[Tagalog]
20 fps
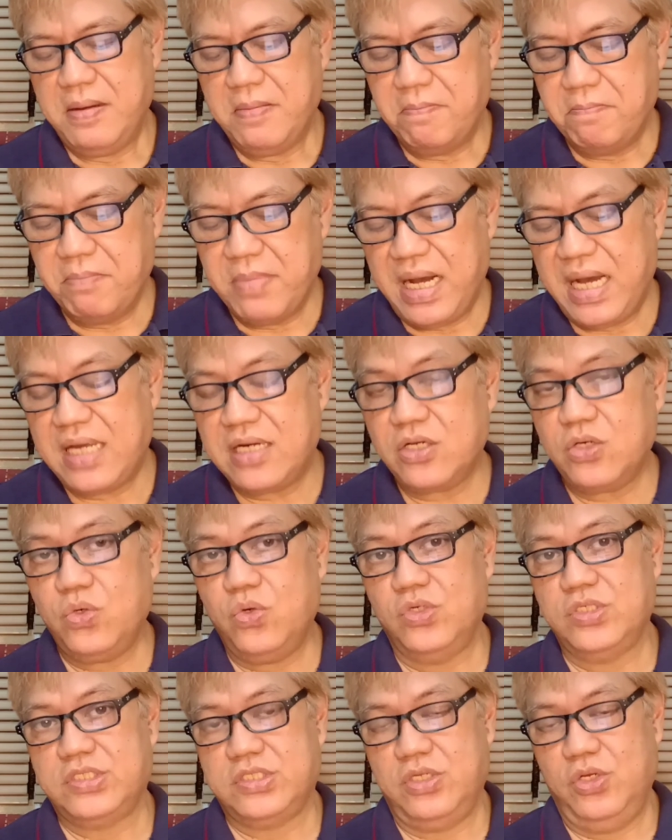
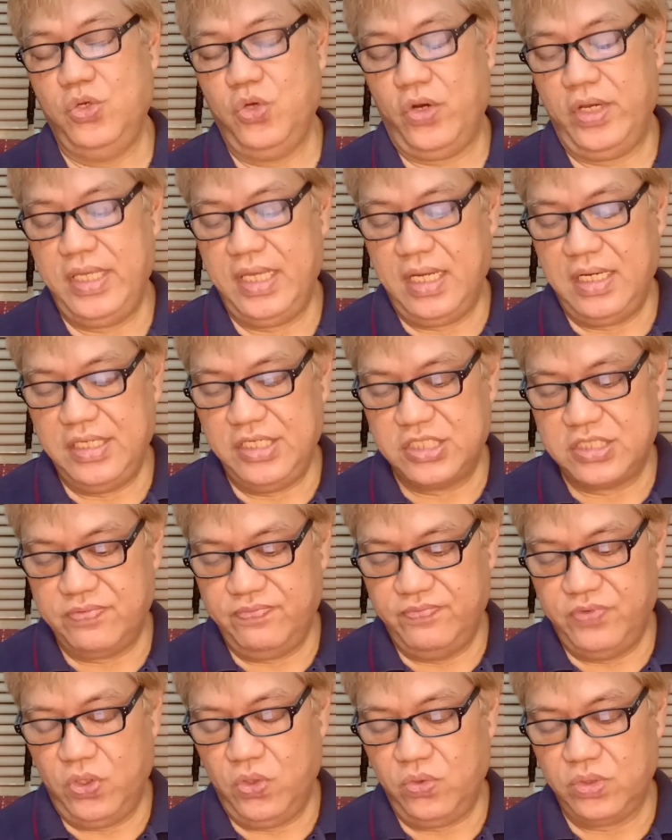Marcos
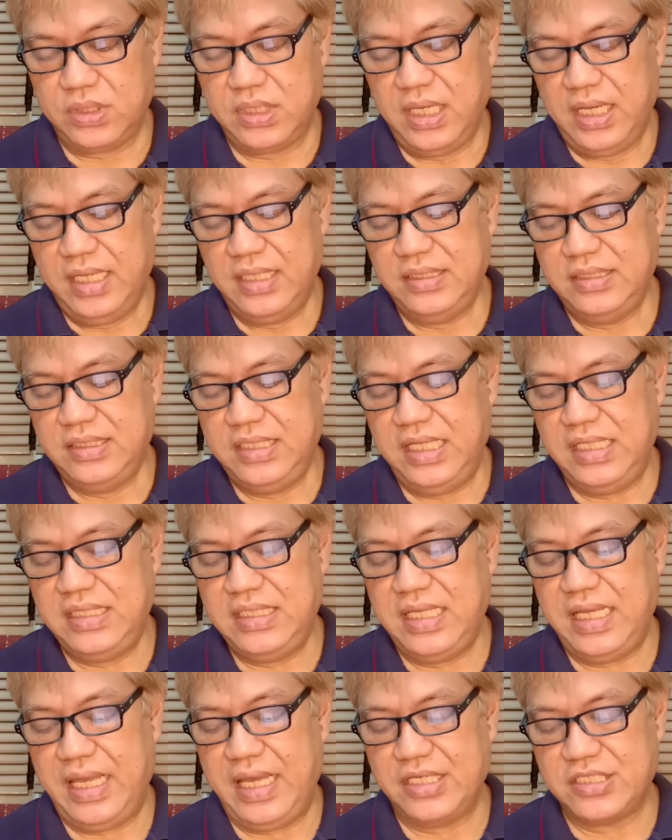Loyalist Vote,
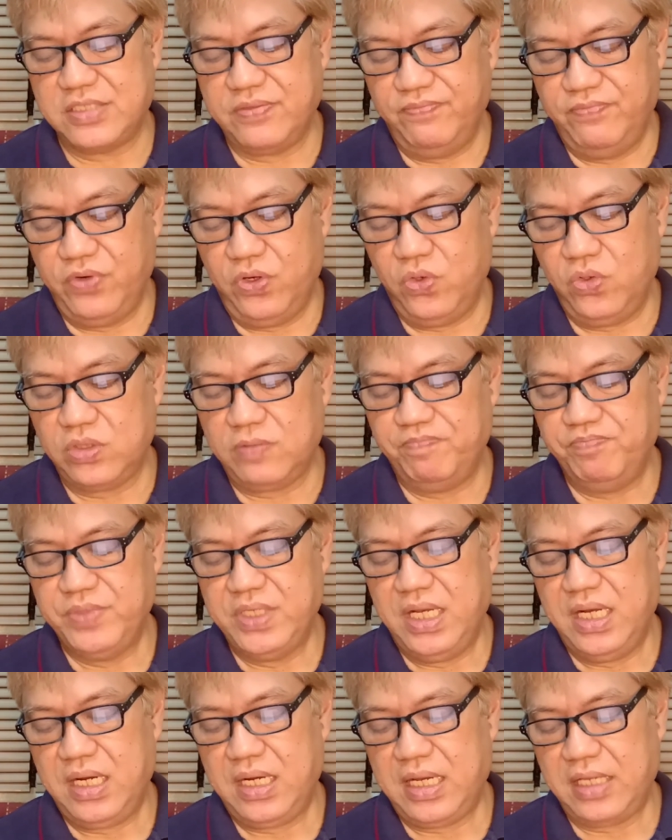DDS Vote,
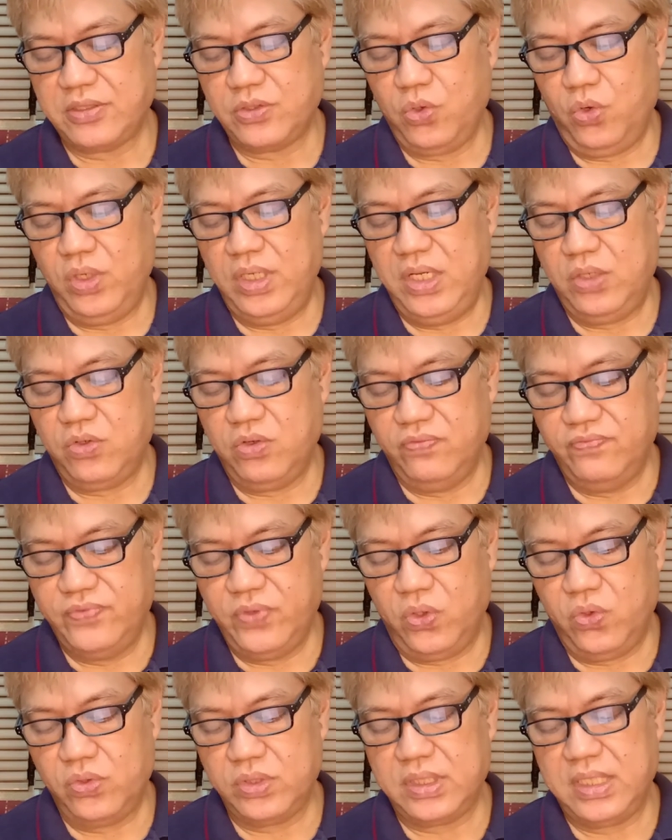Katoliko
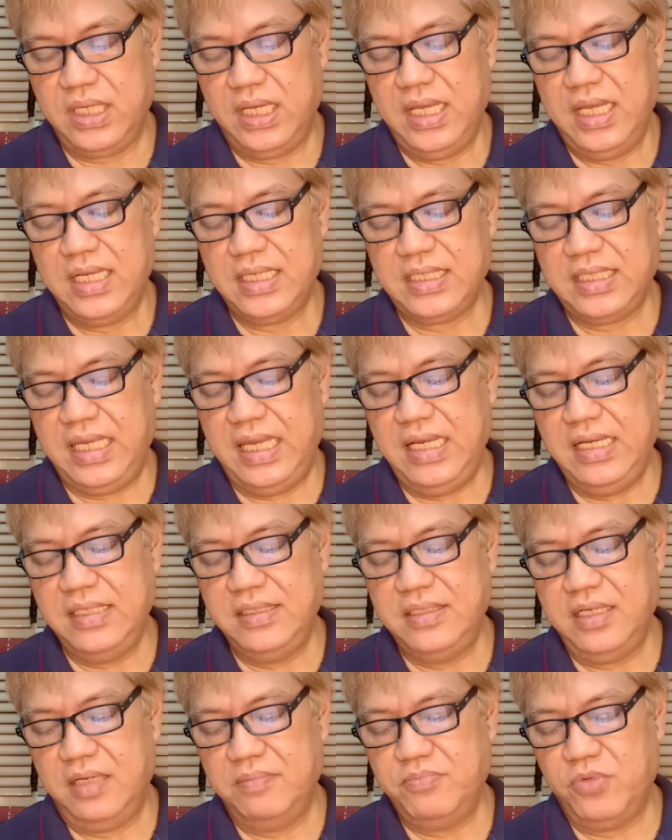Vote,
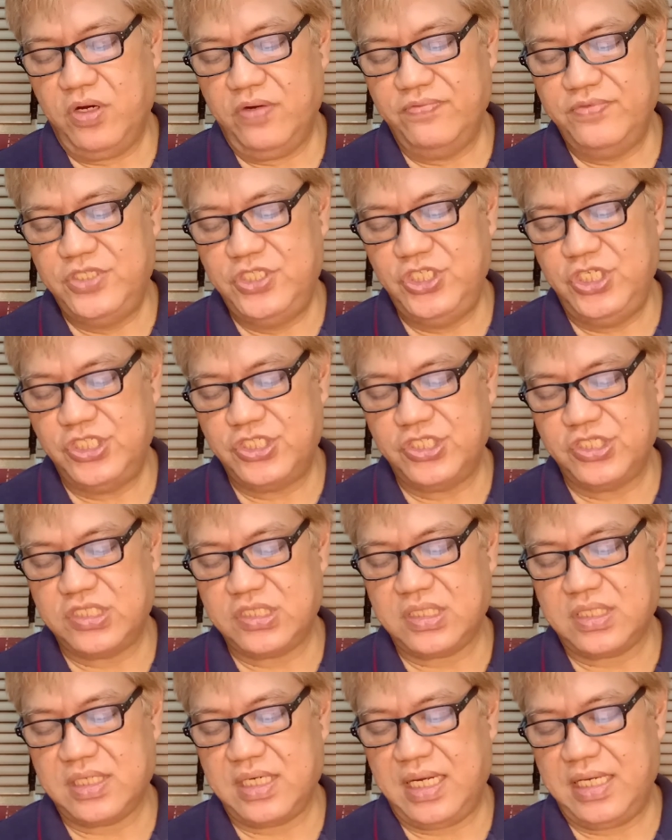Kingdom of Jesus
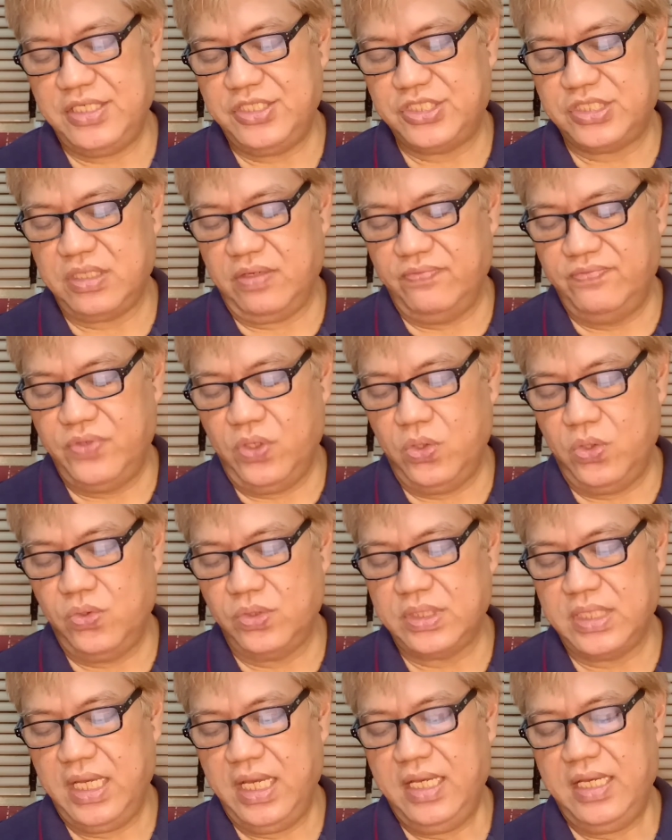Christ
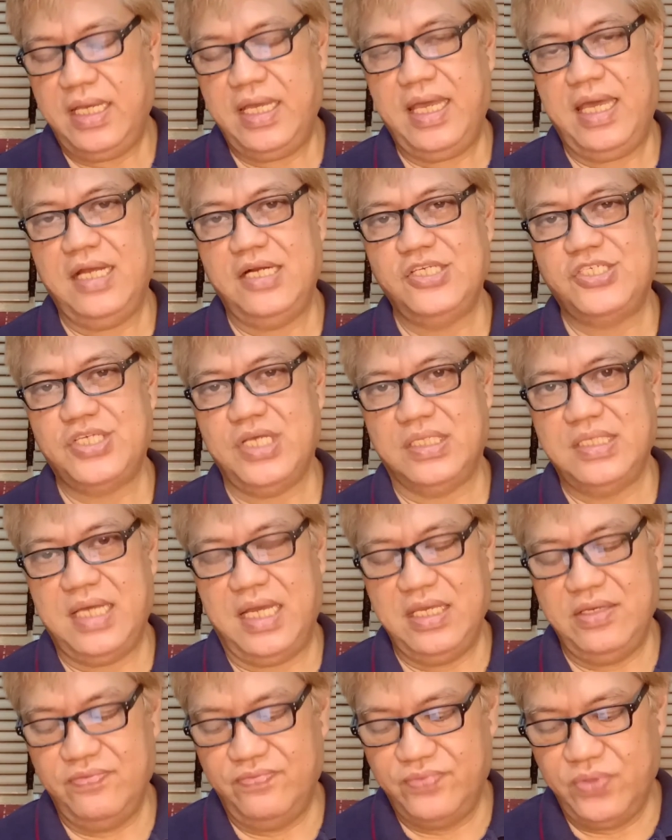Vote, El
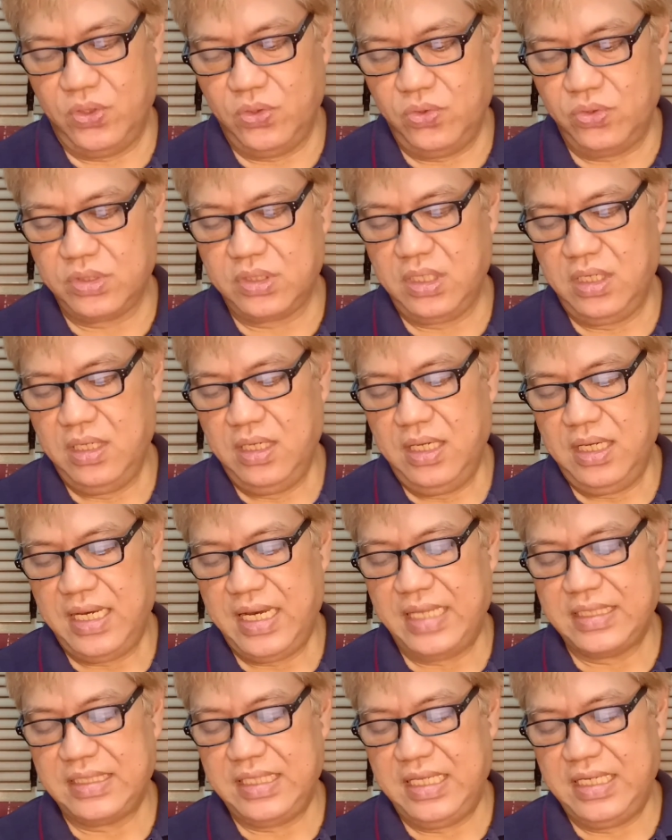Shaddai Vote,
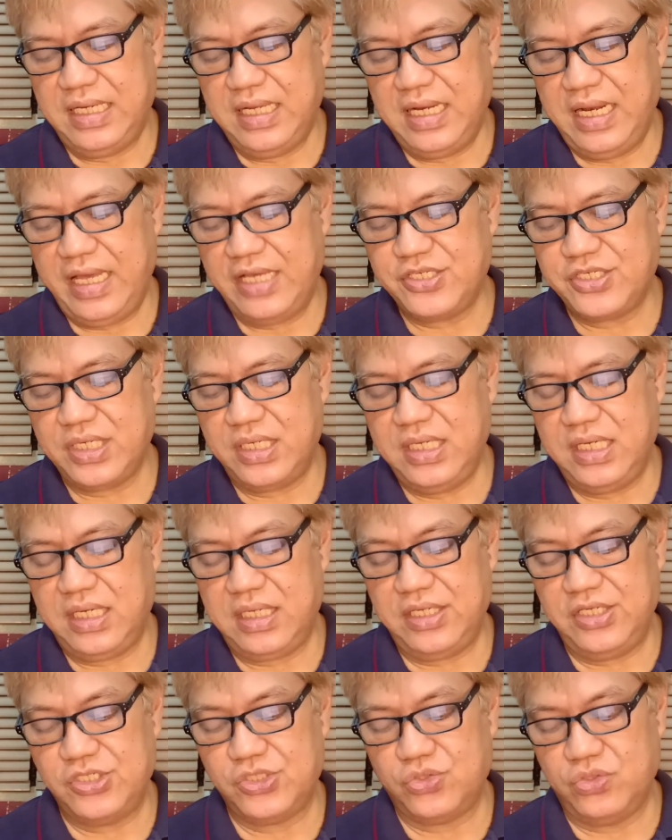at Iglesia ni
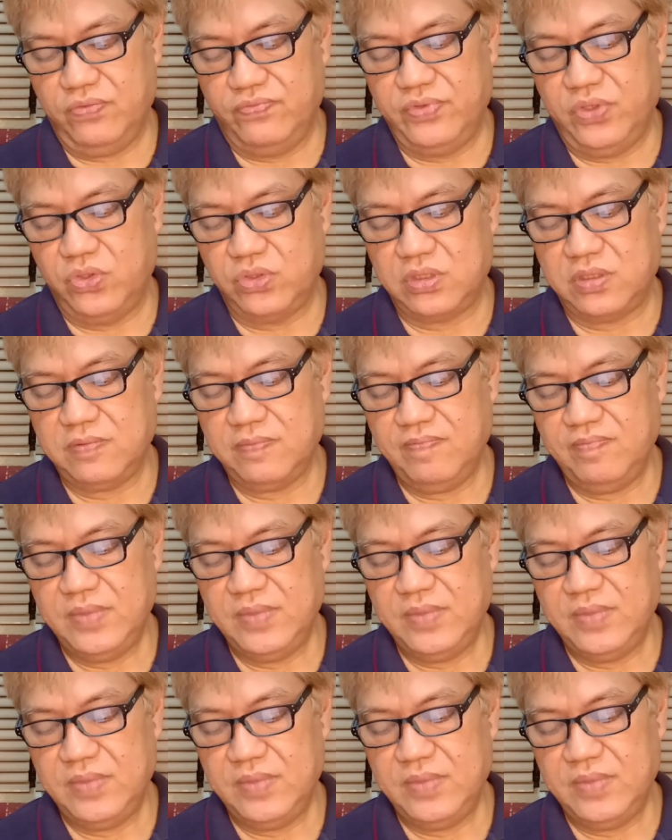Cristo Vote.